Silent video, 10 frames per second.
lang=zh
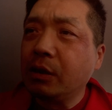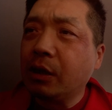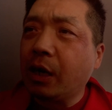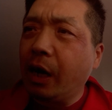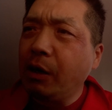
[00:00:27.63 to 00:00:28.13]

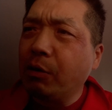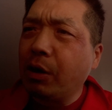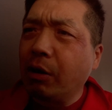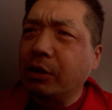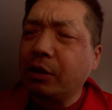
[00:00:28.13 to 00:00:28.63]
还有
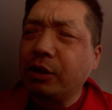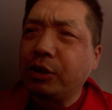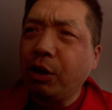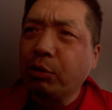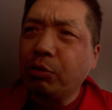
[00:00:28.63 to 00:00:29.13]
好像是
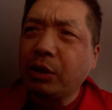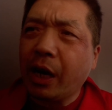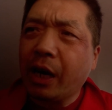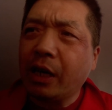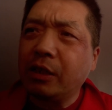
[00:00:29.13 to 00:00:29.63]
交通
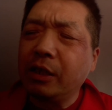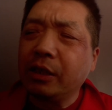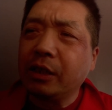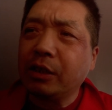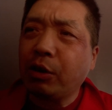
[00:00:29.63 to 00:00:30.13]
台还是
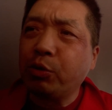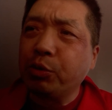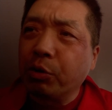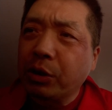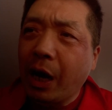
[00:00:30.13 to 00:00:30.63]
另一个叫
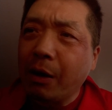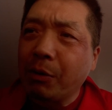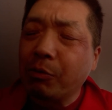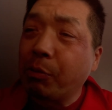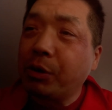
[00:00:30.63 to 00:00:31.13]
旅游台
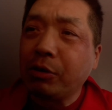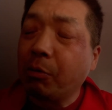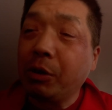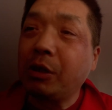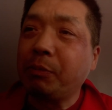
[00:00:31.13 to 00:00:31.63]
嘛，我不知道
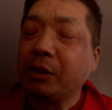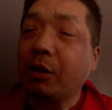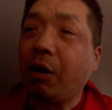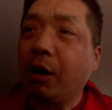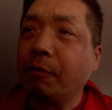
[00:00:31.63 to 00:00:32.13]
有没有这频
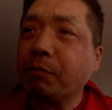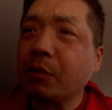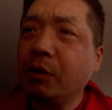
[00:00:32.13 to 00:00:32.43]
道啊，